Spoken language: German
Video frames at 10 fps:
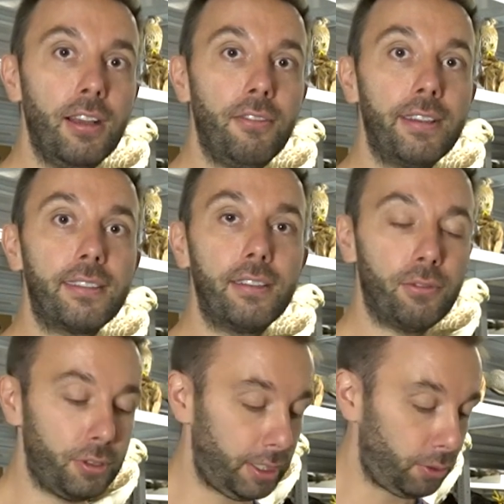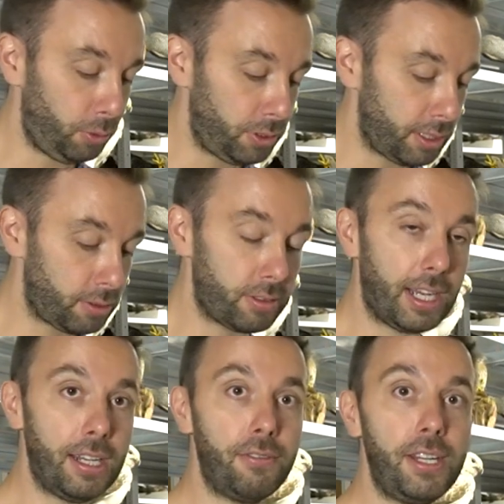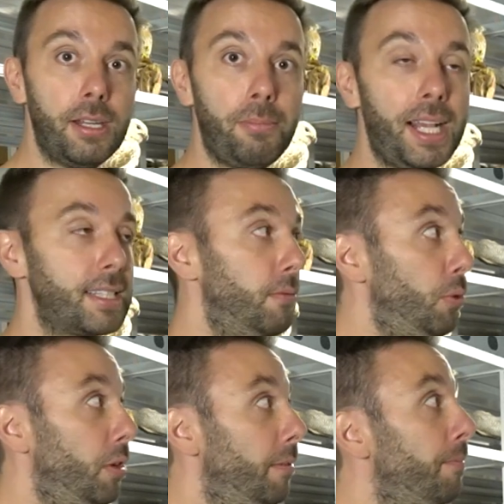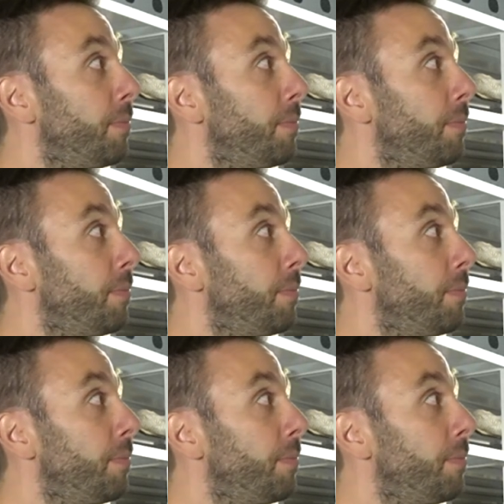was denn von der Größe zu deiner Feder passen würde.